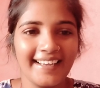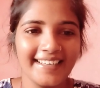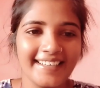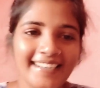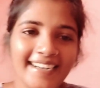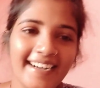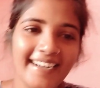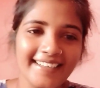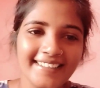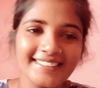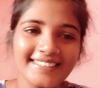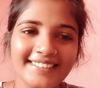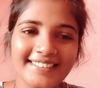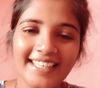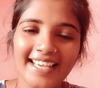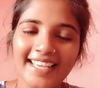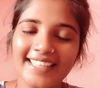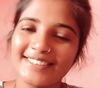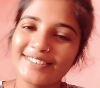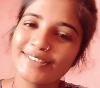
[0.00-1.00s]
गाइस
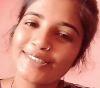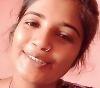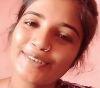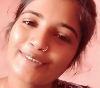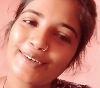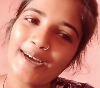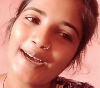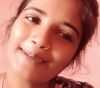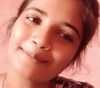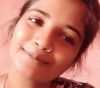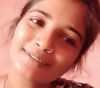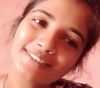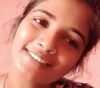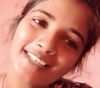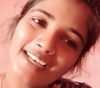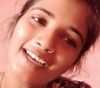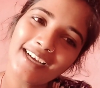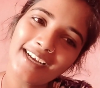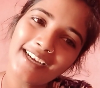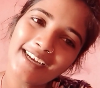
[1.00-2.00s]
कैसे हो आप
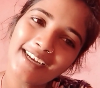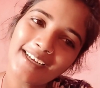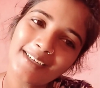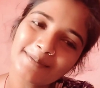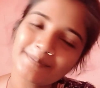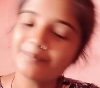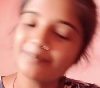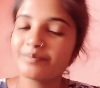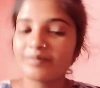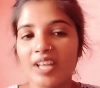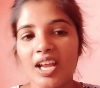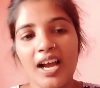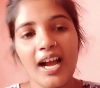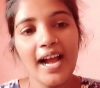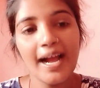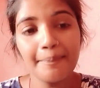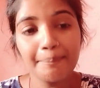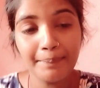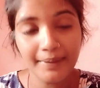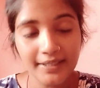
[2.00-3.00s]
सब
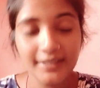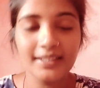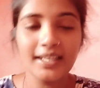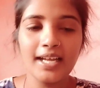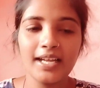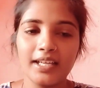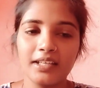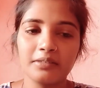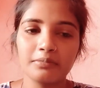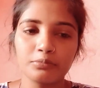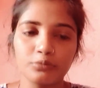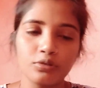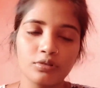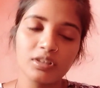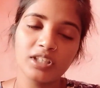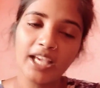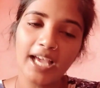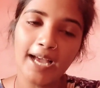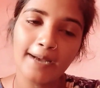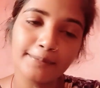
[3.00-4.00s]
आप पता है हमको
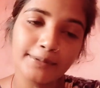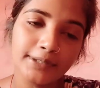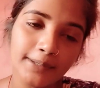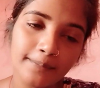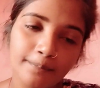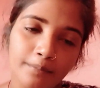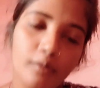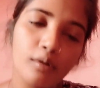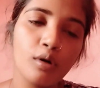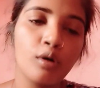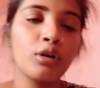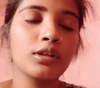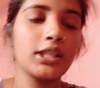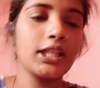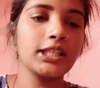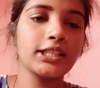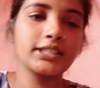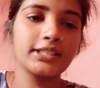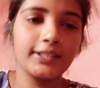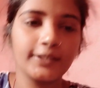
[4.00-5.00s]
कि आप सब बहुत
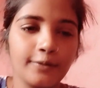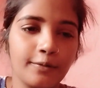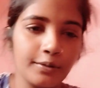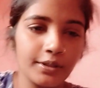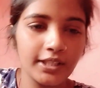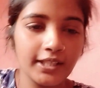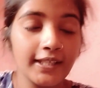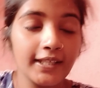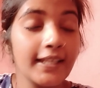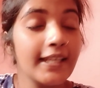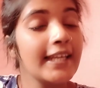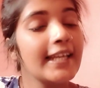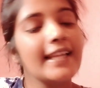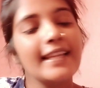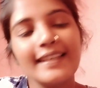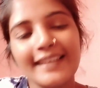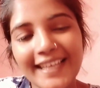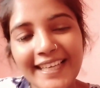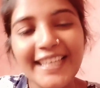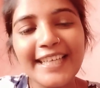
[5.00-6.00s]
अच्छे
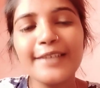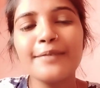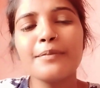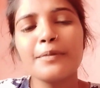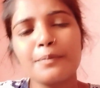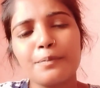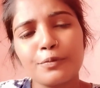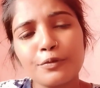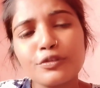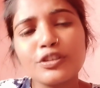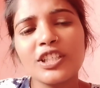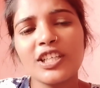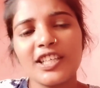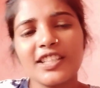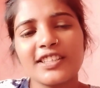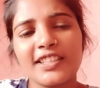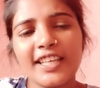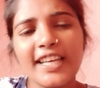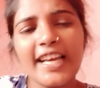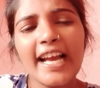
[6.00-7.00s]
होंगे लेकिन पूछ
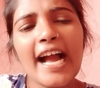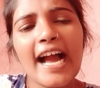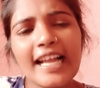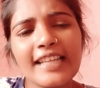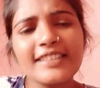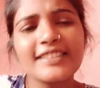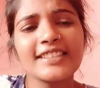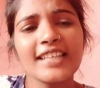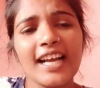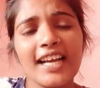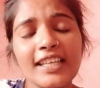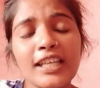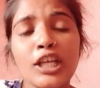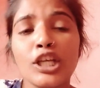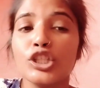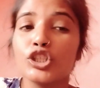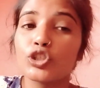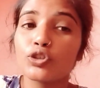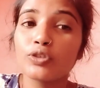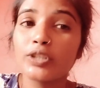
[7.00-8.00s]
लेते हैं हाल चाल
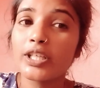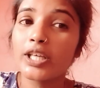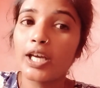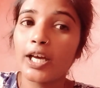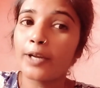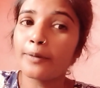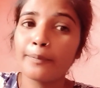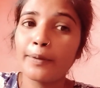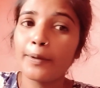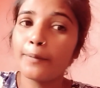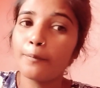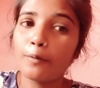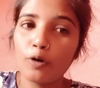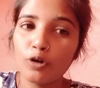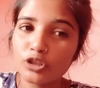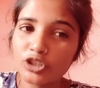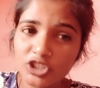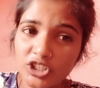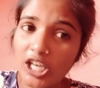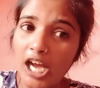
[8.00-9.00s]
क्योंकि गर्मी
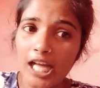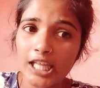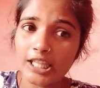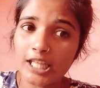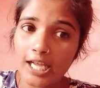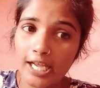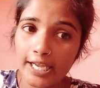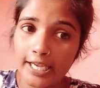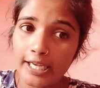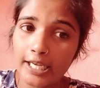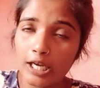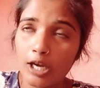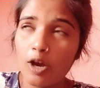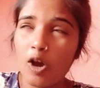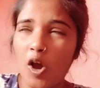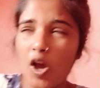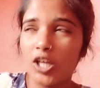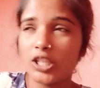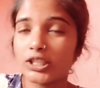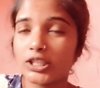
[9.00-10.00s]
बहुत ज़्यादा है
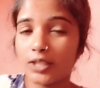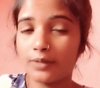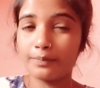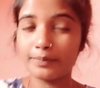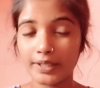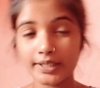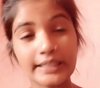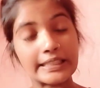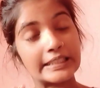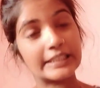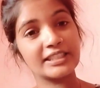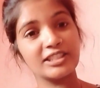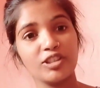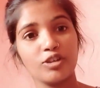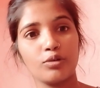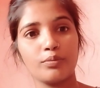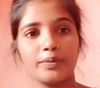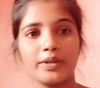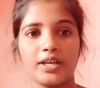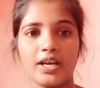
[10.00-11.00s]
और तबीयत किसी
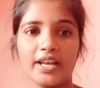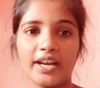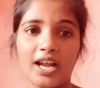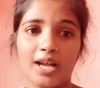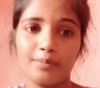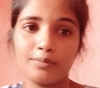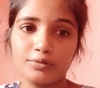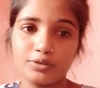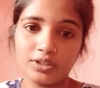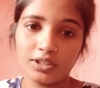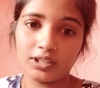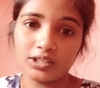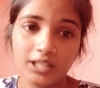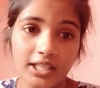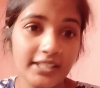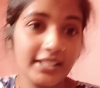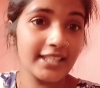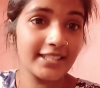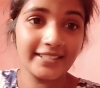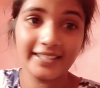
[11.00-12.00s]
को भी ख़राब हो सकता
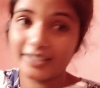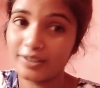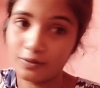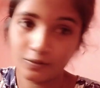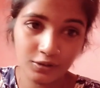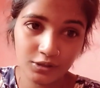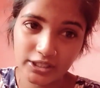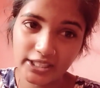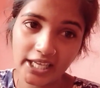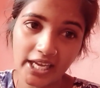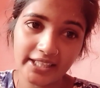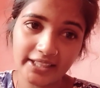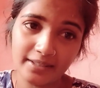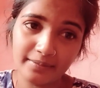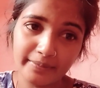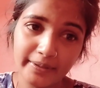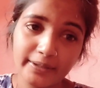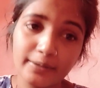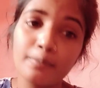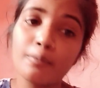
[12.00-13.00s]
है जैसे कि खुशी का
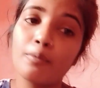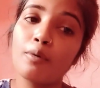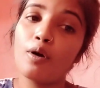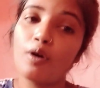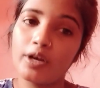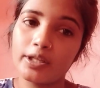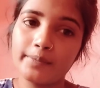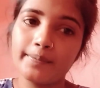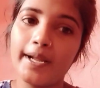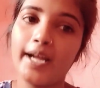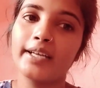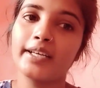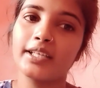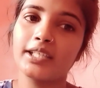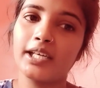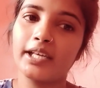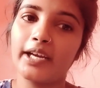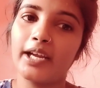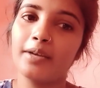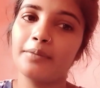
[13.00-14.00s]
तबीयत बहुत भयानक
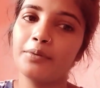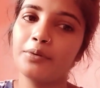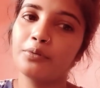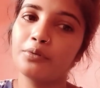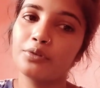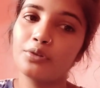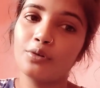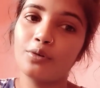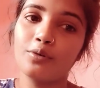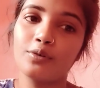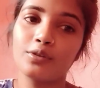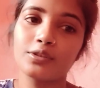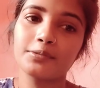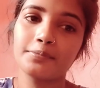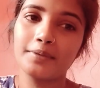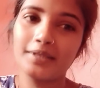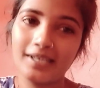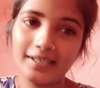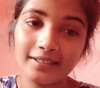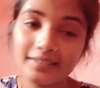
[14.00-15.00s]
ख़राब है वो तो
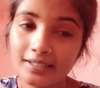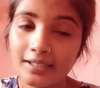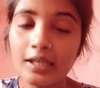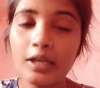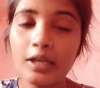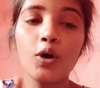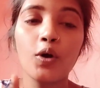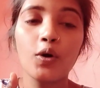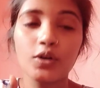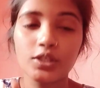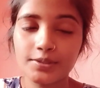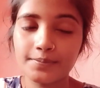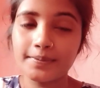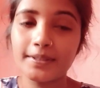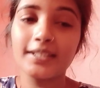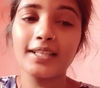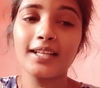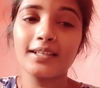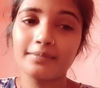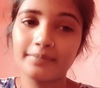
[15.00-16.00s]
हॉस्पिटल
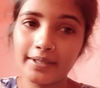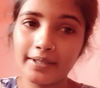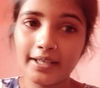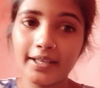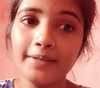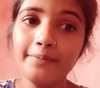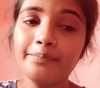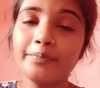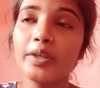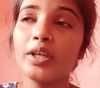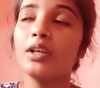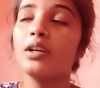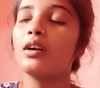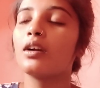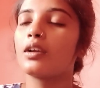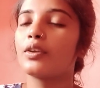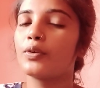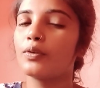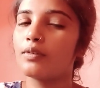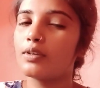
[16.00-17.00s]
हॉस्पिटल में है
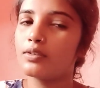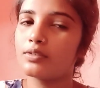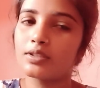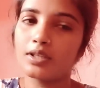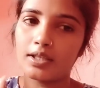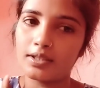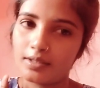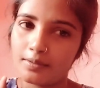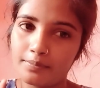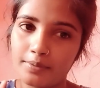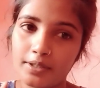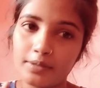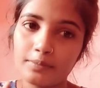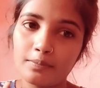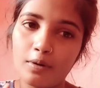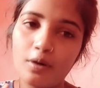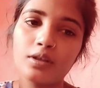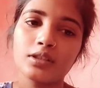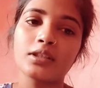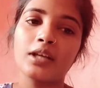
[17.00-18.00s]
क्योंकि उसका तबीयत
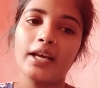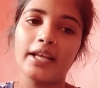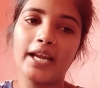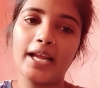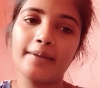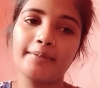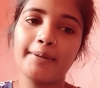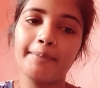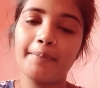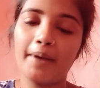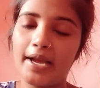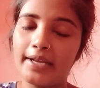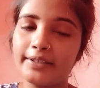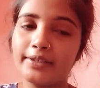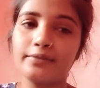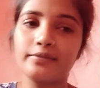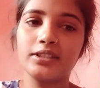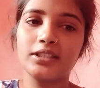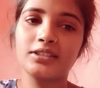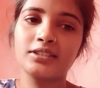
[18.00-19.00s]
बहुत ख़राब है
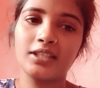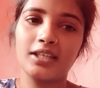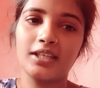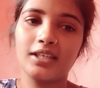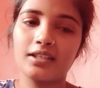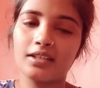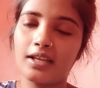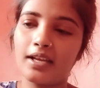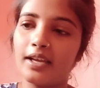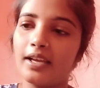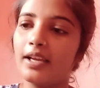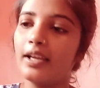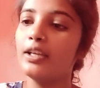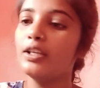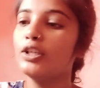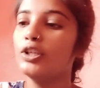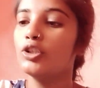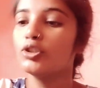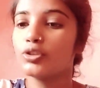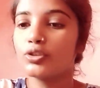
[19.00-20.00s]
पानी उनी चढ़ रहा है
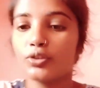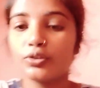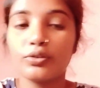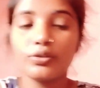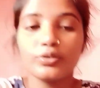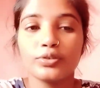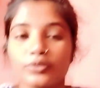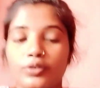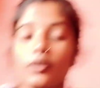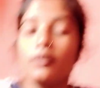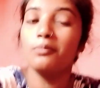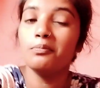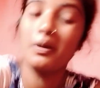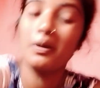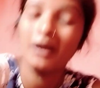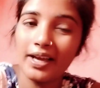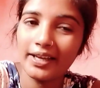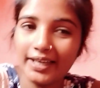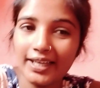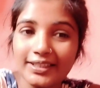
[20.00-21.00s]
क्योंकि उसको
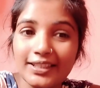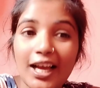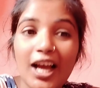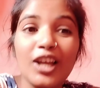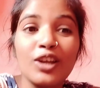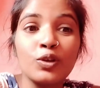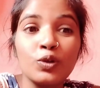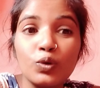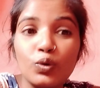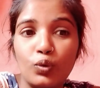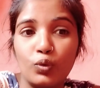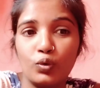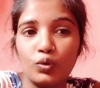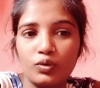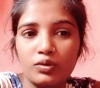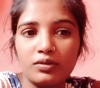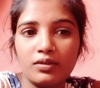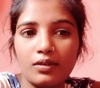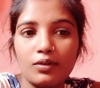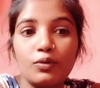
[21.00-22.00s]
मारा था लू
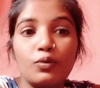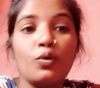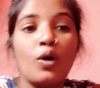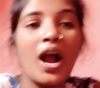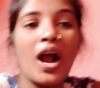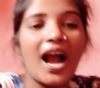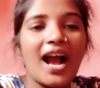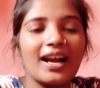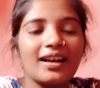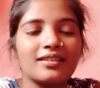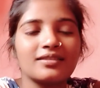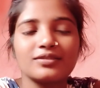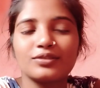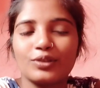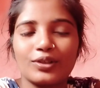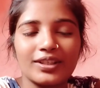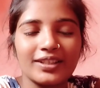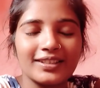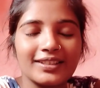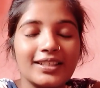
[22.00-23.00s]
हाँ
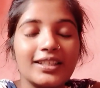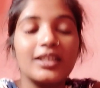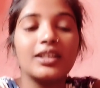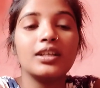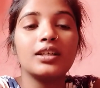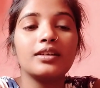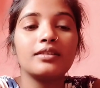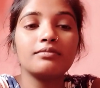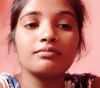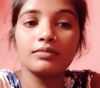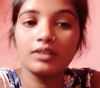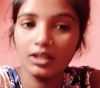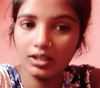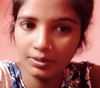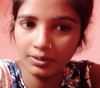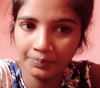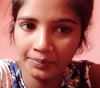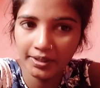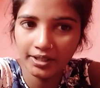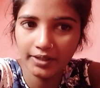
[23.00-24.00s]
सॉरी
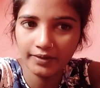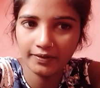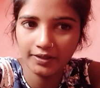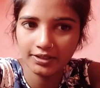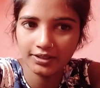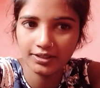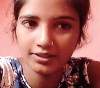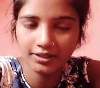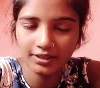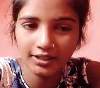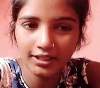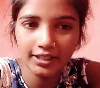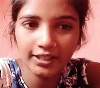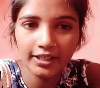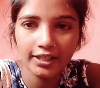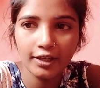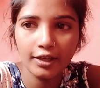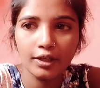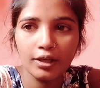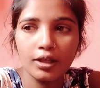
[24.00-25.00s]
गर्मी के वजह से
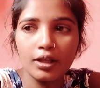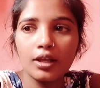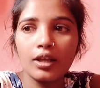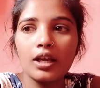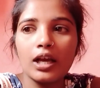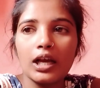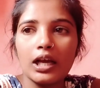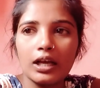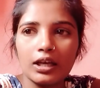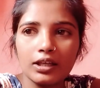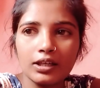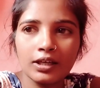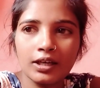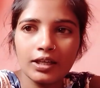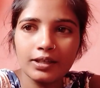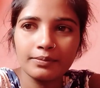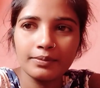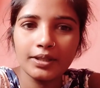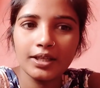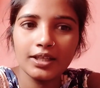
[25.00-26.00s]
ठीक है और
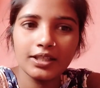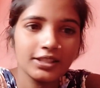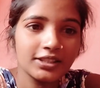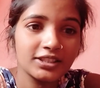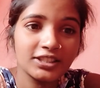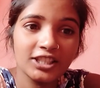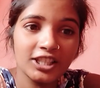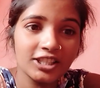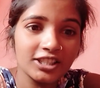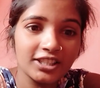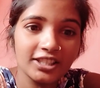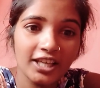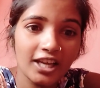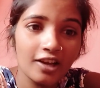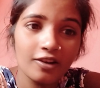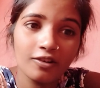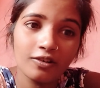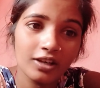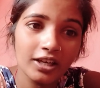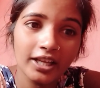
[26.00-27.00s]
गर्मी का लक्षण क्या
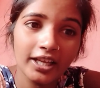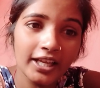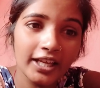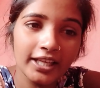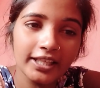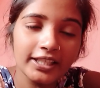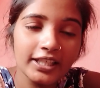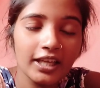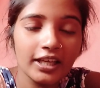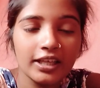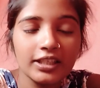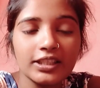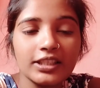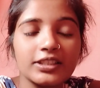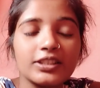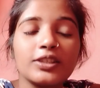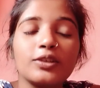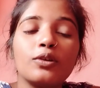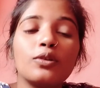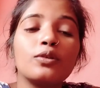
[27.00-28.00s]
हो रहा है कि अगर
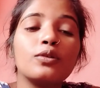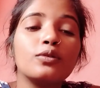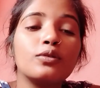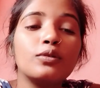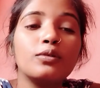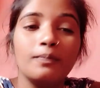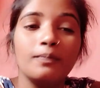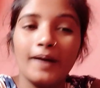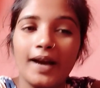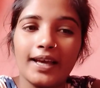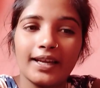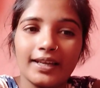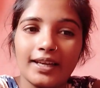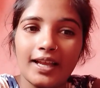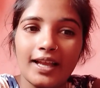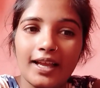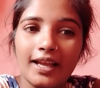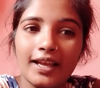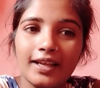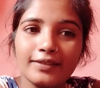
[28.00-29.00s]
किसी को लूह मार
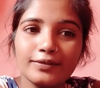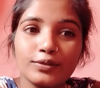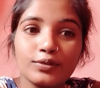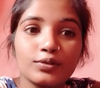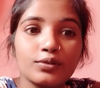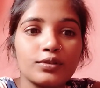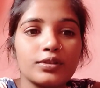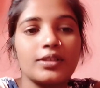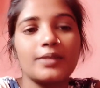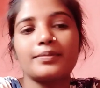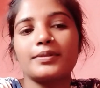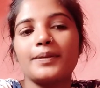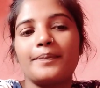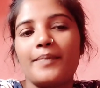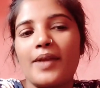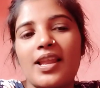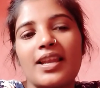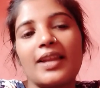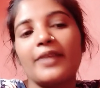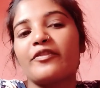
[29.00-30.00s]
रहा है तो उसको सबसे
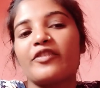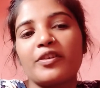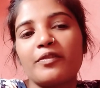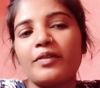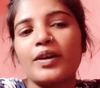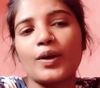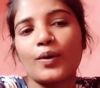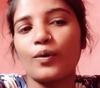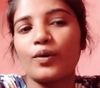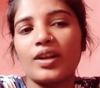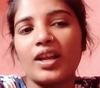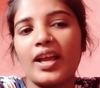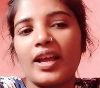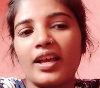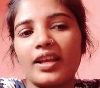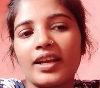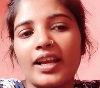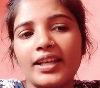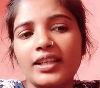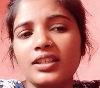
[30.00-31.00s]
पहले फीवर हो रहा
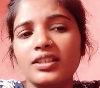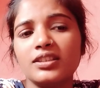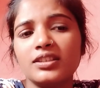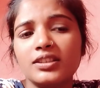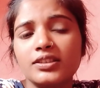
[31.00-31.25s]
है राइट